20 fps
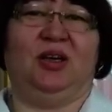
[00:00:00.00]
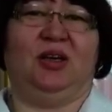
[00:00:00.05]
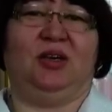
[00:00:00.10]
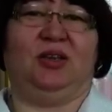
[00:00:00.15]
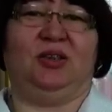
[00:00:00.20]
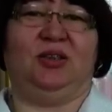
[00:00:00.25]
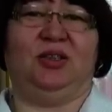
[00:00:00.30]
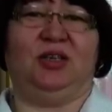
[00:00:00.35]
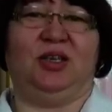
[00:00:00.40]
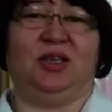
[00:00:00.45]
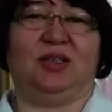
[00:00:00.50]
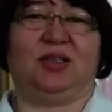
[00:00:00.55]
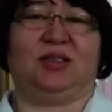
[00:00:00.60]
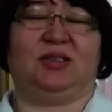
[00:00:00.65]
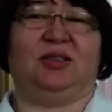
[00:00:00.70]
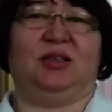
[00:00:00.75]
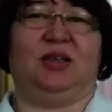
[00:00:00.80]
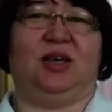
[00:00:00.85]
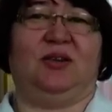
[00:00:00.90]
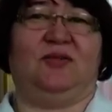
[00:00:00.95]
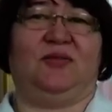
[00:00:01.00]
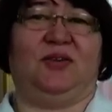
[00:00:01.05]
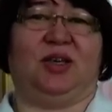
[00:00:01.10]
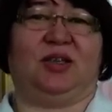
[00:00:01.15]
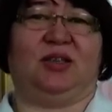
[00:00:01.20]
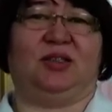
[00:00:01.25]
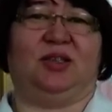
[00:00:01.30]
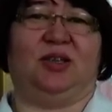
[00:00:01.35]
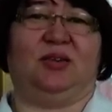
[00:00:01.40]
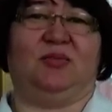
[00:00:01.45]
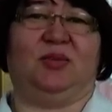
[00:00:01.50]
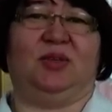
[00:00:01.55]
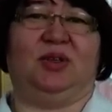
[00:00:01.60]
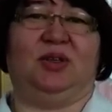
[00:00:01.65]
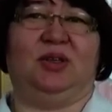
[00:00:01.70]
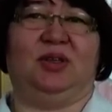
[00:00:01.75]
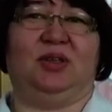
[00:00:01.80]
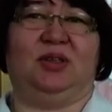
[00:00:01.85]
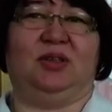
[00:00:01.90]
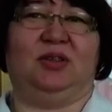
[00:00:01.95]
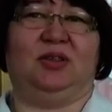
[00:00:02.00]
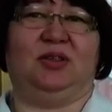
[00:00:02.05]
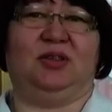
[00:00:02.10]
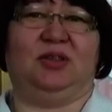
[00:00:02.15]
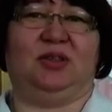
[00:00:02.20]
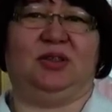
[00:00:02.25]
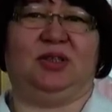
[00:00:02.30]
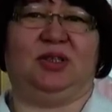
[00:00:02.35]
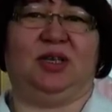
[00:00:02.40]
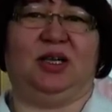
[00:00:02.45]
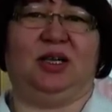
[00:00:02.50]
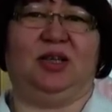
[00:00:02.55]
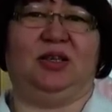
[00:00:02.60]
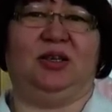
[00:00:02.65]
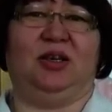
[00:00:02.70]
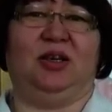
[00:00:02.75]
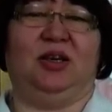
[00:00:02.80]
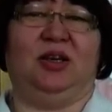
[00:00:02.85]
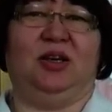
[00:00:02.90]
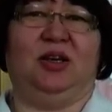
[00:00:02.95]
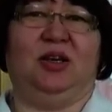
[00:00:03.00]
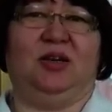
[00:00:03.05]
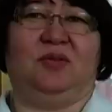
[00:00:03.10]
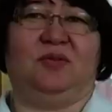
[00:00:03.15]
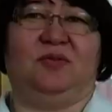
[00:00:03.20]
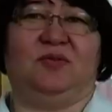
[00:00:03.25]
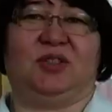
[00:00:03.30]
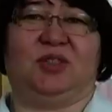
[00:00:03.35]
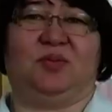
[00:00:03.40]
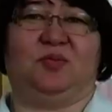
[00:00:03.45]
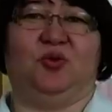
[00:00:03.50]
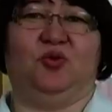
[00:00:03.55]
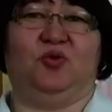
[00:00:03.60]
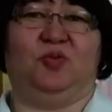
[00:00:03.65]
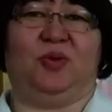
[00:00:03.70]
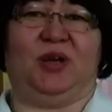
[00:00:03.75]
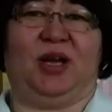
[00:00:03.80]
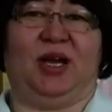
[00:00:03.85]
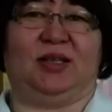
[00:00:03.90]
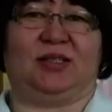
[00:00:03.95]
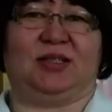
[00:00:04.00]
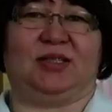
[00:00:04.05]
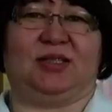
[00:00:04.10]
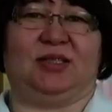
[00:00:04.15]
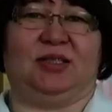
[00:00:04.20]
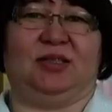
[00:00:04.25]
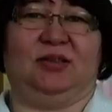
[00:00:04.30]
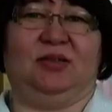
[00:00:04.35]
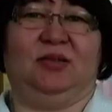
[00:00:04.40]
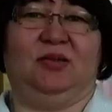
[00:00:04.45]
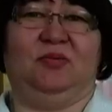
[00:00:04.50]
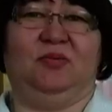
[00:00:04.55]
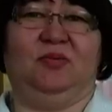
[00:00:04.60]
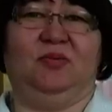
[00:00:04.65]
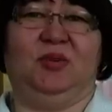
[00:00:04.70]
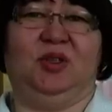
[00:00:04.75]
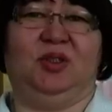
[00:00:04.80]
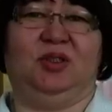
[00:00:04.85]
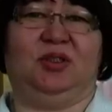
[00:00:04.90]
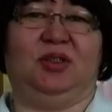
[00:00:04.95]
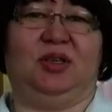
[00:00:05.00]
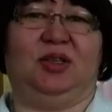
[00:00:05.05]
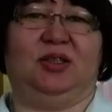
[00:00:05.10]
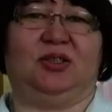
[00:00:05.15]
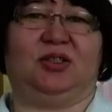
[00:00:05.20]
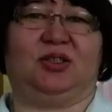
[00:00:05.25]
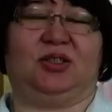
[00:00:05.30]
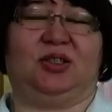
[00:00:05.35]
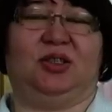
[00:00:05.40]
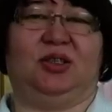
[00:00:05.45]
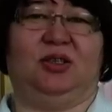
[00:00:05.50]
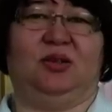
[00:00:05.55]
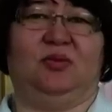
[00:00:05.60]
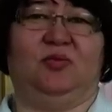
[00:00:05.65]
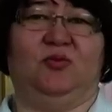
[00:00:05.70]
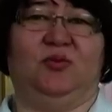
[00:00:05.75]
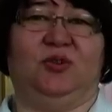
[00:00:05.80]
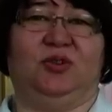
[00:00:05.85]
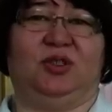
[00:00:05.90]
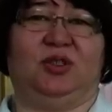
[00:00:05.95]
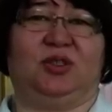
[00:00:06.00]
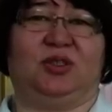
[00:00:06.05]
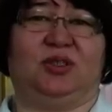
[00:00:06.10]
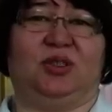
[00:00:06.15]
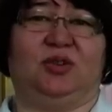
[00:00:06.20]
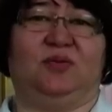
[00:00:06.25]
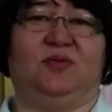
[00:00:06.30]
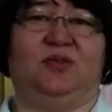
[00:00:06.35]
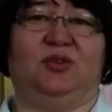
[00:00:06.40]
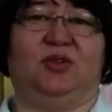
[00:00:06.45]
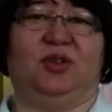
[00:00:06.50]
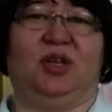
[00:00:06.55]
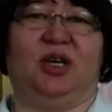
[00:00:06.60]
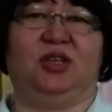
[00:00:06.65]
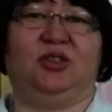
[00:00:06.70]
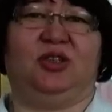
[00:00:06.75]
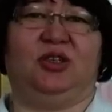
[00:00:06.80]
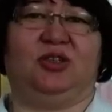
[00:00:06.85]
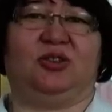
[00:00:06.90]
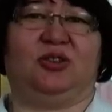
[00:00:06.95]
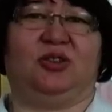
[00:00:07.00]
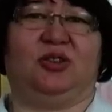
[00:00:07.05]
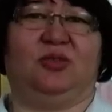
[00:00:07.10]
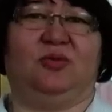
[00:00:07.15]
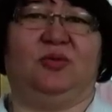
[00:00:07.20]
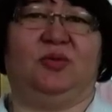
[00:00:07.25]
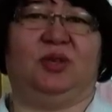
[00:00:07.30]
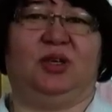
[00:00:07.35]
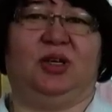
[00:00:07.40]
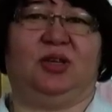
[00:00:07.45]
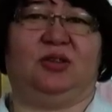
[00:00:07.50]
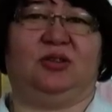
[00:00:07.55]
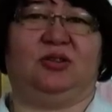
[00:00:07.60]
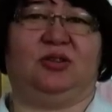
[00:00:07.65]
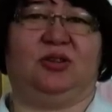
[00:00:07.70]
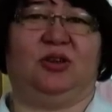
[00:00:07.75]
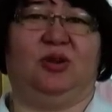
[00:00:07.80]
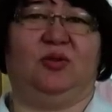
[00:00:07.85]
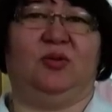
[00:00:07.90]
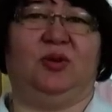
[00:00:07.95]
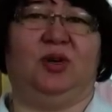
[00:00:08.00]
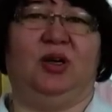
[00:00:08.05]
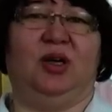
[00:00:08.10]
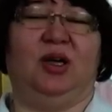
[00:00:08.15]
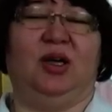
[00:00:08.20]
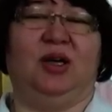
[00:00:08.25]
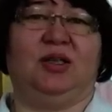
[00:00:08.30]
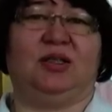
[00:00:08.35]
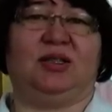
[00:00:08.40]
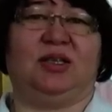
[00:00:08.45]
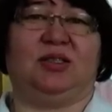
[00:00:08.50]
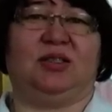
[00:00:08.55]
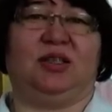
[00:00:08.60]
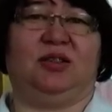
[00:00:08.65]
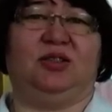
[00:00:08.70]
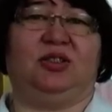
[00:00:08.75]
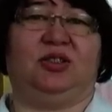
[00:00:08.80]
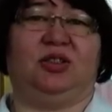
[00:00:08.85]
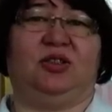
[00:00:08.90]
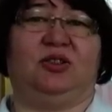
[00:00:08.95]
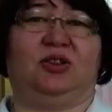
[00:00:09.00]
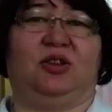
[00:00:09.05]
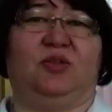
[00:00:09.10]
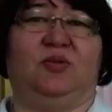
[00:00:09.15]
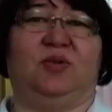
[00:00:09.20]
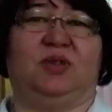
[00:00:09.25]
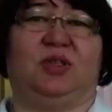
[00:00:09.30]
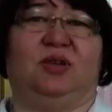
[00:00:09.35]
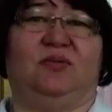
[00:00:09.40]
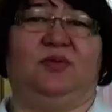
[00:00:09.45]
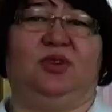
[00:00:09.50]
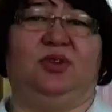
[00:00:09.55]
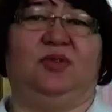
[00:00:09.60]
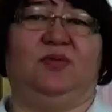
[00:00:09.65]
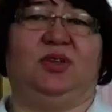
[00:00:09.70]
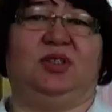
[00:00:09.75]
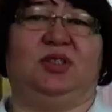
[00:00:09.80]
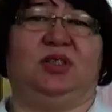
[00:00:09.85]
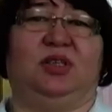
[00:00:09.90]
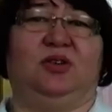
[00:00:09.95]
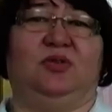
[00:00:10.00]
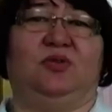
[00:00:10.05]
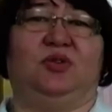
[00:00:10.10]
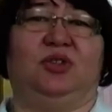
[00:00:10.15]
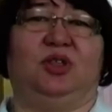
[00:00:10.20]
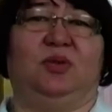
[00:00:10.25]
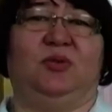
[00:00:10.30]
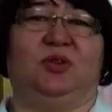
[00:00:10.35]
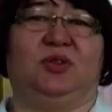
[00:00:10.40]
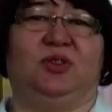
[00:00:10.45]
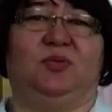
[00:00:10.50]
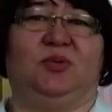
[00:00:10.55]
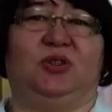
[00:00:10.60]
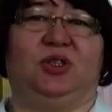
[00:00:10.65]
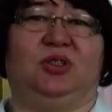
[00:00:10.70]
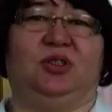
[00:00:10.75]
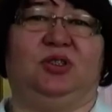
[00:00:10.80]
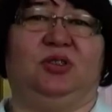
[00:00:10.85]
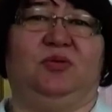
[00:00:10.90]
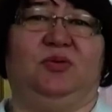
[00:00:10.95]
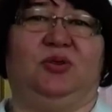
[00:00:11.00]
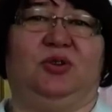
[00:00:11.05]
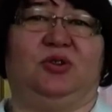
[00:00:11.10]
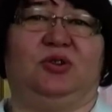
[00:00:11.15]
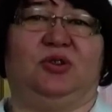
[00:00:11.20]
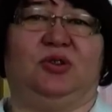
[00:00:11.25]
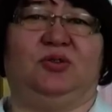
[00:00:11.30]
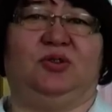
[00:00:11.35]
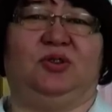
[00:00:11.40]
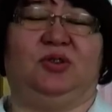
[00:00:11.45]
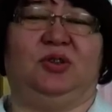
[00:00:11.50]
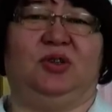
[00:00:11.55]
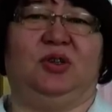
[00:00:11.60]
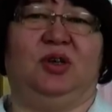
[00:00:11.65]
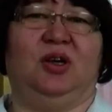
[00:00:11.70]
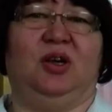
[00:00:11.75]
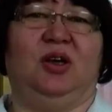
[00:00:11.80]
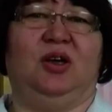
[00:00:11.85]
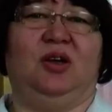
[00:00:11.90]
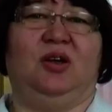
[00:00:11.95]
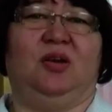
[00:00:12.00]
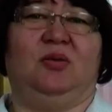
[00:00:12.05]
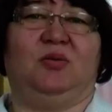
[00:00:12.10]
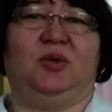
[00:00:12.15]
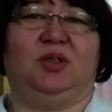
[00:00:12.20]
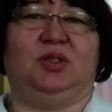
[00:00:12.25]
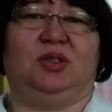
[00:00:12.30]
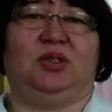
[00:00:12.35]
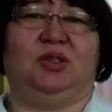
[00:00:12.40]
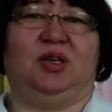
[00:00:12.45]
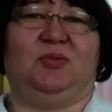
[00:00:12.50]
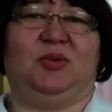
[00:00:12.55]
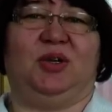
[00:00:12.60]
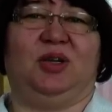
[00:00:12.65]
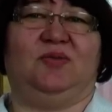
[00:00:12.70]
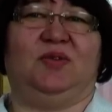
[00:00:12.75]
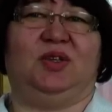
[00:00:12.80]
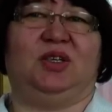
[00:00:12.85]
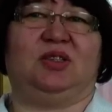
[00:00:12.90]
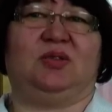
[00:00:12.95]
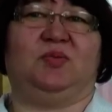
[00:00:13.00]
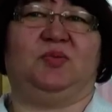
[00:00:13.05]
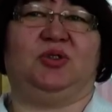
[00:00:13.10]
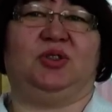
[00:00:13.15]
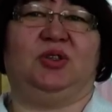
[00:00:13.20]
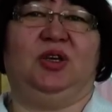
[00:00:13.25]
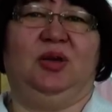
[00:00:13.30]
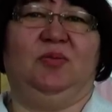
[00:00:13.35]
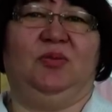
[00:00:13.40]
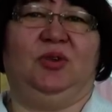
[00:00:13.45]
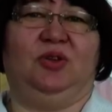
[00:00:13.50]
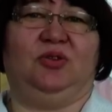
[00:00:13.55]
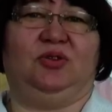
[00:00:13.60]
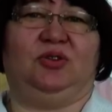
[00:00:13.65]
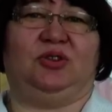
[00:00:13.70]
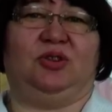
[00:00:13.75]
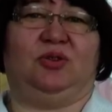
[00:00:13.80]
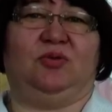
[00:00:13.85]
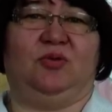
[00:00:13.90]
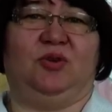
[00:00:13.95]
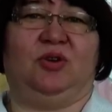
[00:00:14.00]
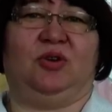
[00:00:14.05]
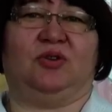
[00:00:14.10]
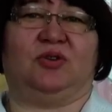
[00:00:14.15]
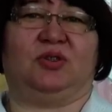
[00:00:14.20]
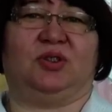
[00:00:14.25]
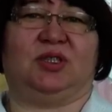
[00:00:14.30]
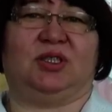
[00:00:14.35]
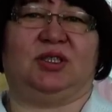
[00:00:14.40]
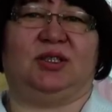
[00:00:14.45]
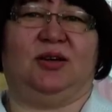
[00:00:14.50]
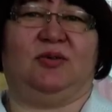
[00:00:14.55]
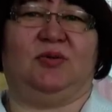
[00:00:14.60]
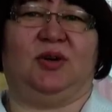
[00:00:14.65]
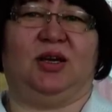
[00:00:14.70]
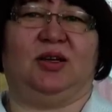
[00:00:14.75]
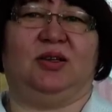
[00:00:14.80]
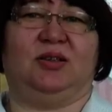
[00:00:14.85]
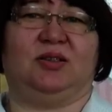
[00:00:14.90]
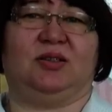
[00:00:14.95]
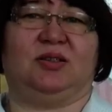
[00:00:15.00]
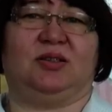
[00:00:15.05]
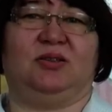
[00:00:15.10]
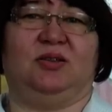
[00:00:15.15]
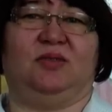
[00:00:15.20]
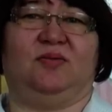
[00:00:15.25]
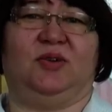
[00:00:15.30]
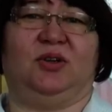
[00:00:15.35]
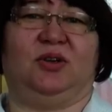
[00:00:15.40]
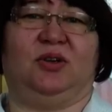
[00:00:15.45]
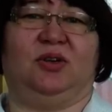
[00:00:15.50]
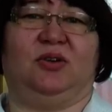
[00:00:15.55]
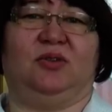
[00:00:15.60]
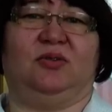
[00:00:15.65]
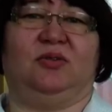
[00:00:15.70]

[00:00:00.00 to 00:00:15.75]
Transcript: i jest efektem y, tej współpracy. Myślę, że młodzież zarówno naszej szkoły, jak i szkoły zasadniczej szkoły zawodowej cechu rzemiosł i przedsiębiorczości będzie naprawdę z przyjemnością korzystała z nowego